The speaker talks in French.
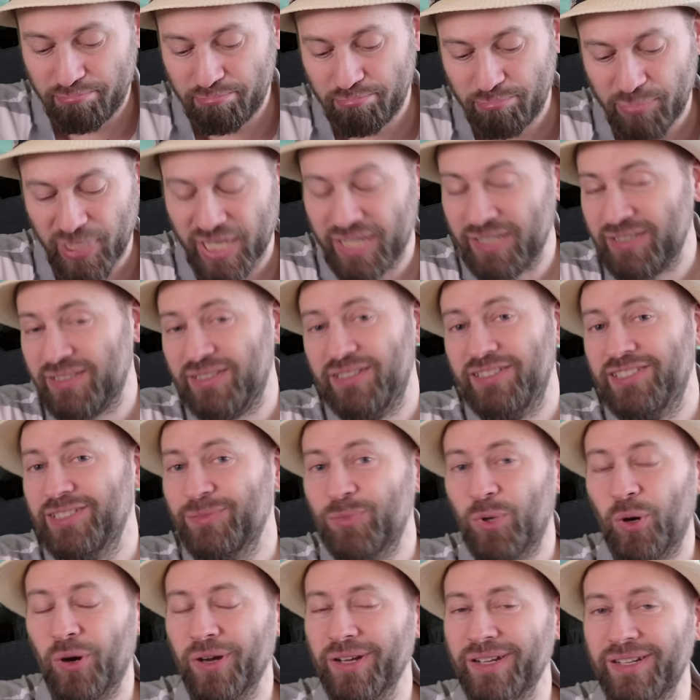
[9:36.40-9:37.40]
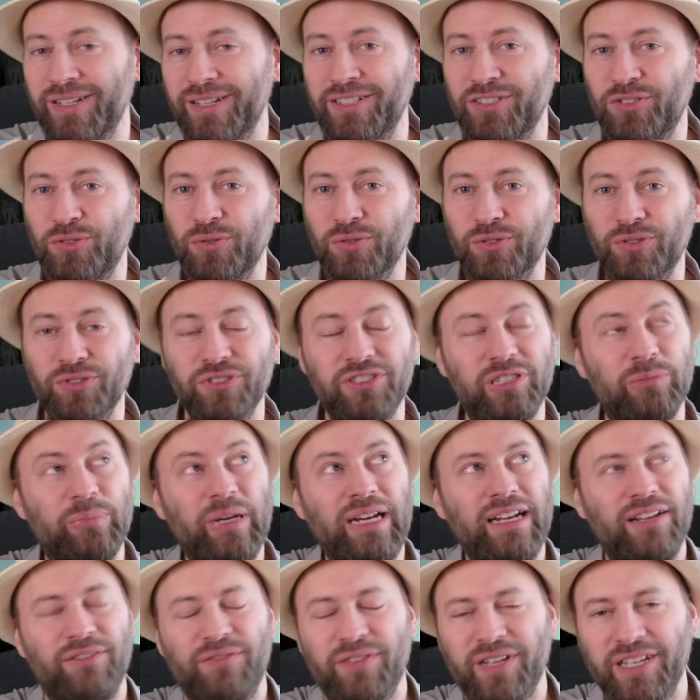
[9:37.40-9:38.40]
précisément réglé sur, je ne sais
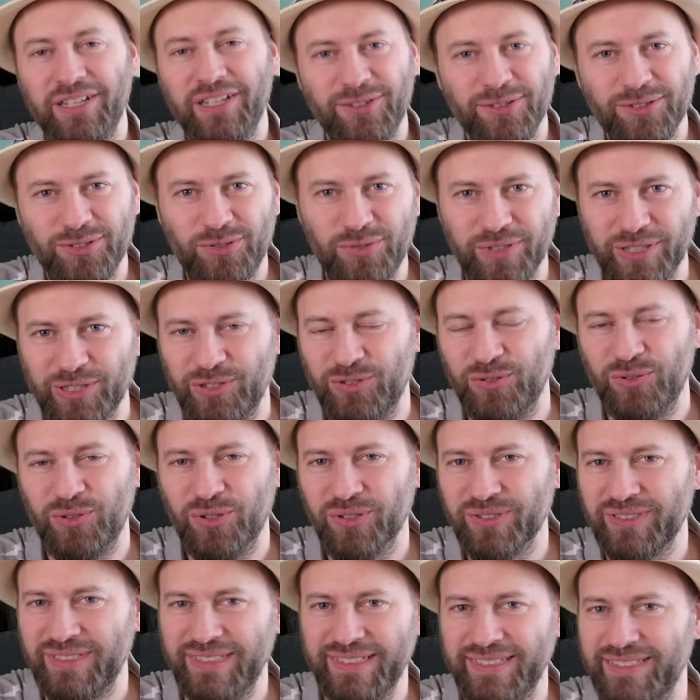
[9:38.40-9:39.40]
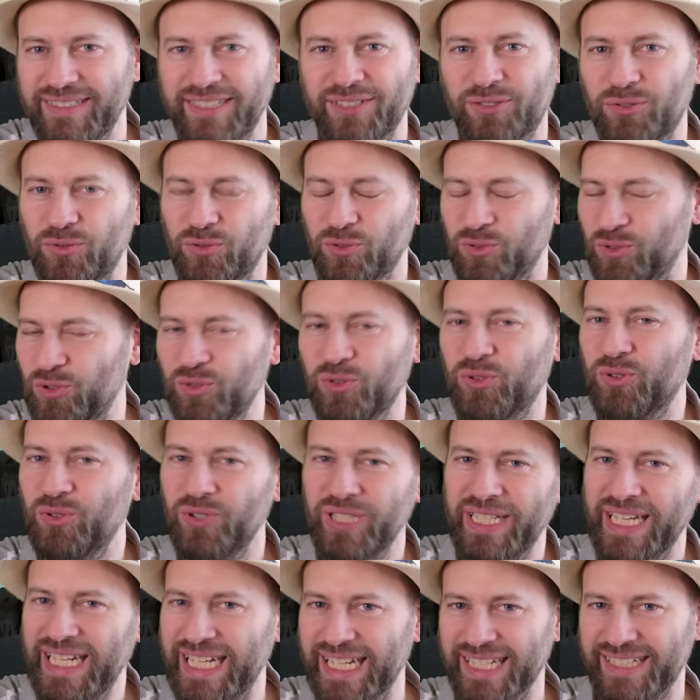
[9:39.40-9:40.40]
pas, la fréquence de résonance des êtres de notre
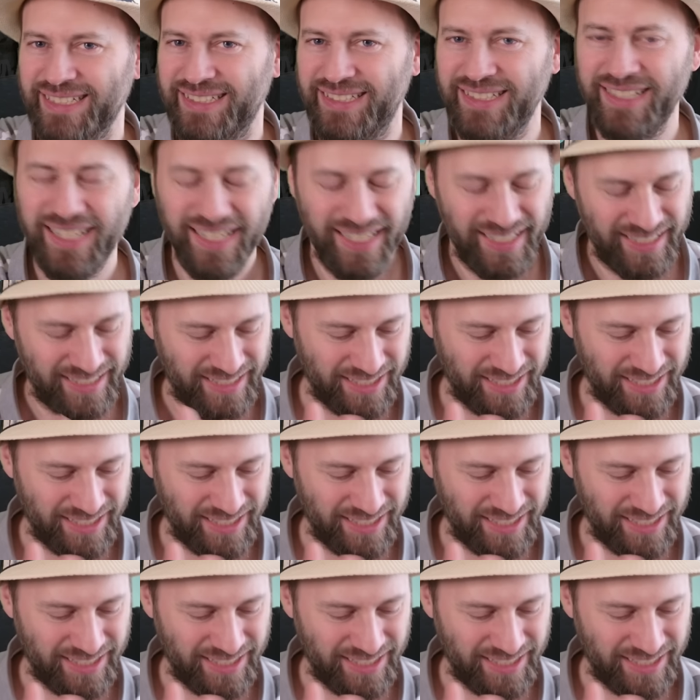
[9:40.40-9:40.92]
galaxie